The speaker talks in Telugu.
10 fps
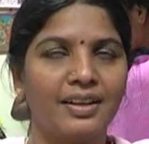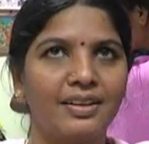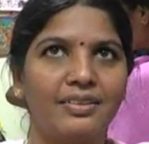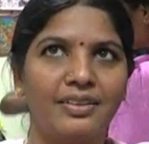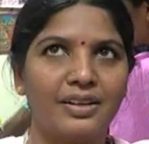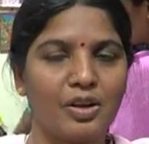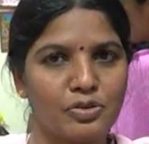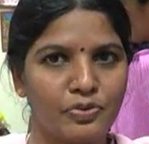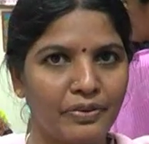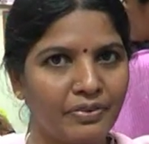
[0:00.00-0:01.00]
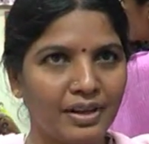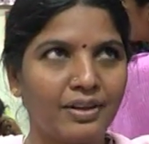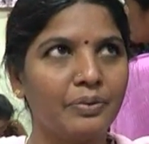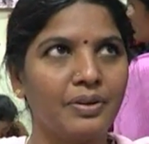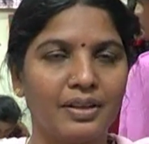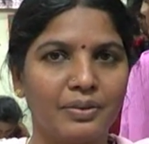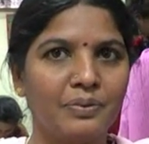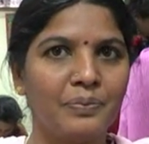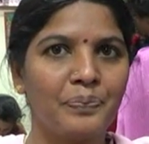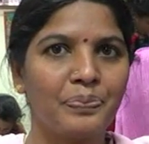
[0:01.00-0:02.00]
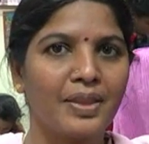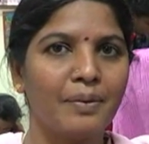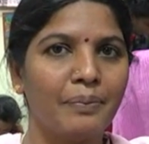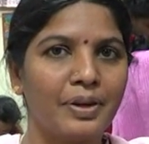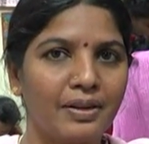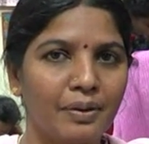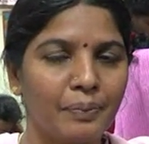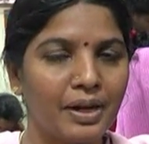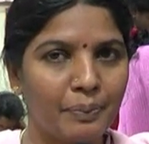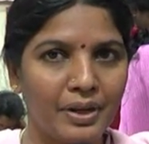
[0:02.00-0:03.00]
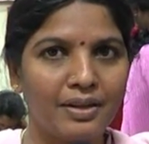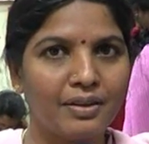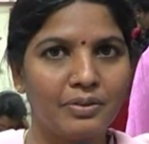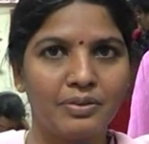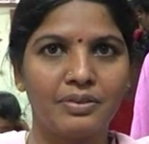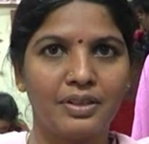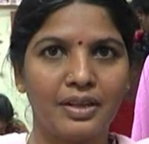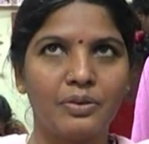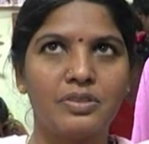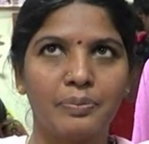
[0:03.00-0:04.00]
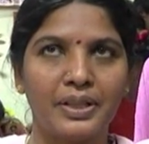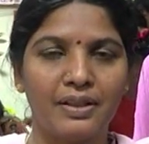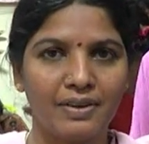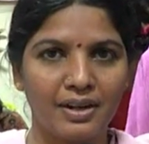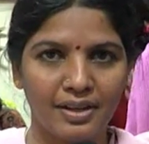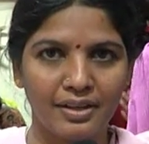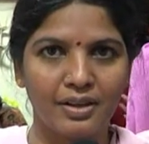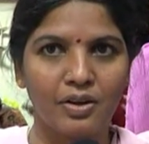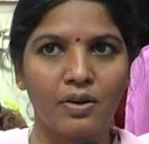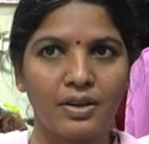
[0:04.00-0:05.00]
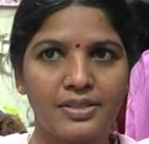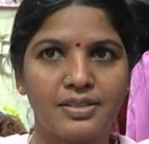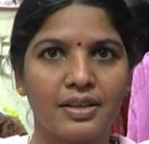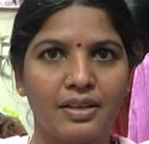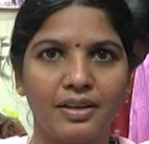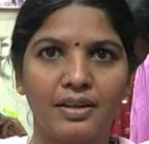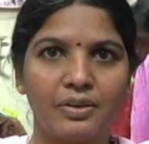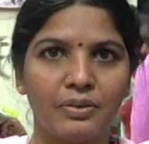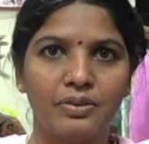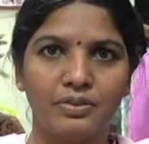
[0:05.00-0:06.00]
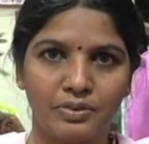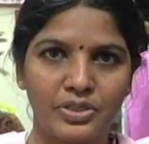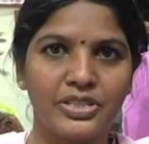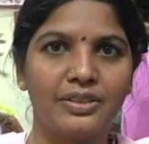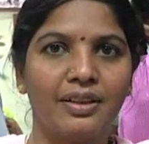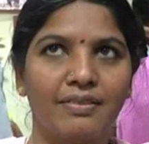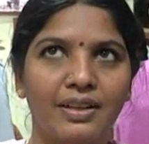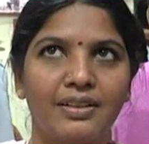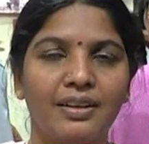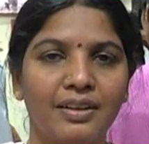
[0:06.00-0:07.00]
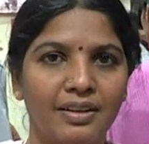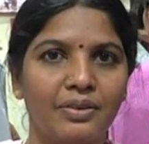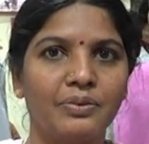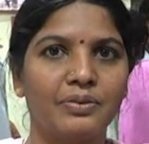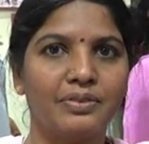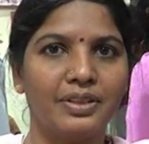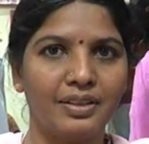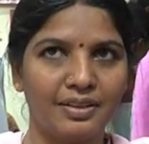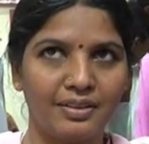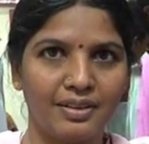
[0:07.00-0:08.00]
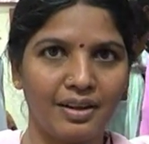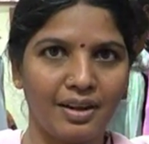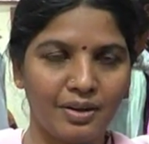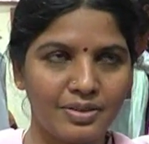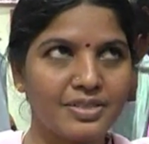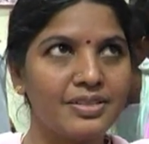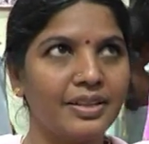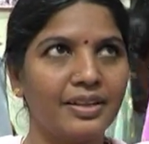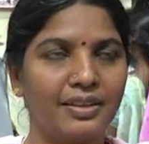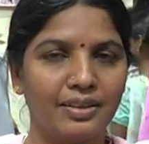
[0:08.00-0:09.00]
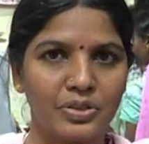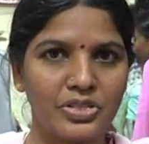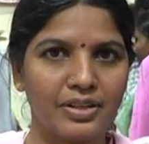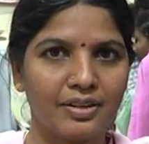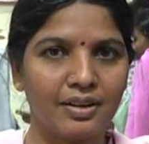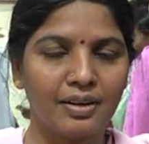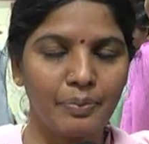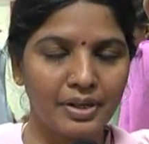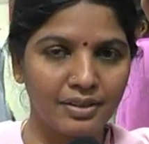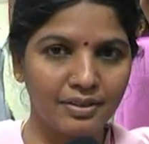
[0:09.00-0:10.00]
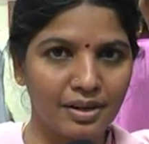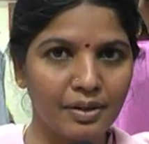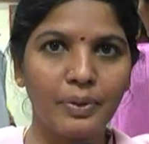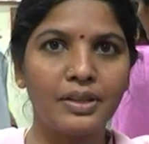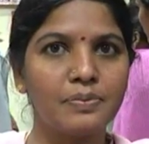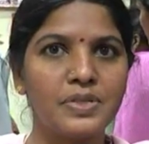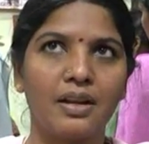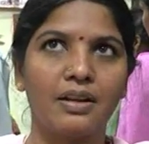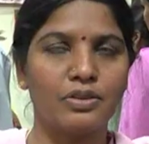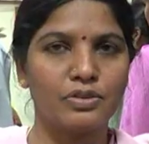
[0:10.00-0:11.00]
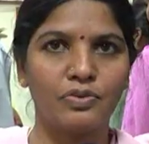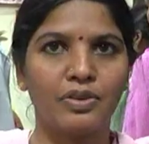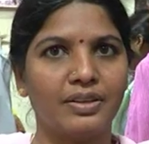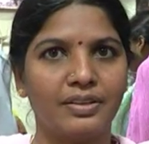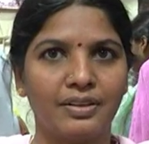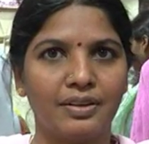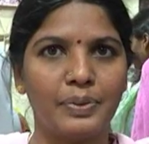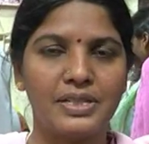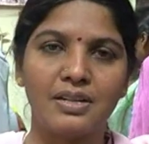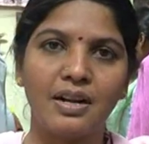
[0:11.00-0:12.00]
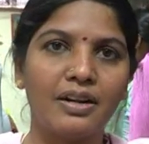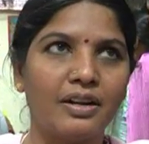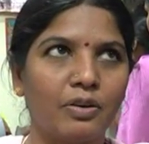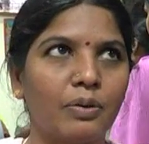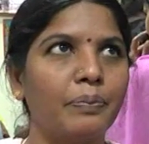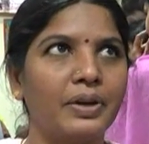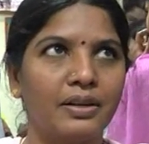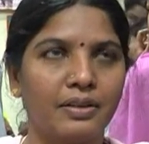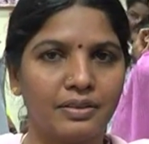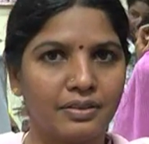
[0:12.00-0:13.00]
తెలియదు నేను హౌస్ వైఫ్గానే ఉన్నాను బట్ మా పిల్లలు అంటే కొంచెం పెద్దవాళ్ళు అయ్యి కాలేజీకి అటు వచ్చిన తర్వాతనే నేను ఇది ఆలోచించి దీన్ని వచ్చాను కానీ బట్ నాకు మాత్రం చాలా యూస్ఫుల్ అయిందండి పర్సనాలిటీ డెవలప్మెంట్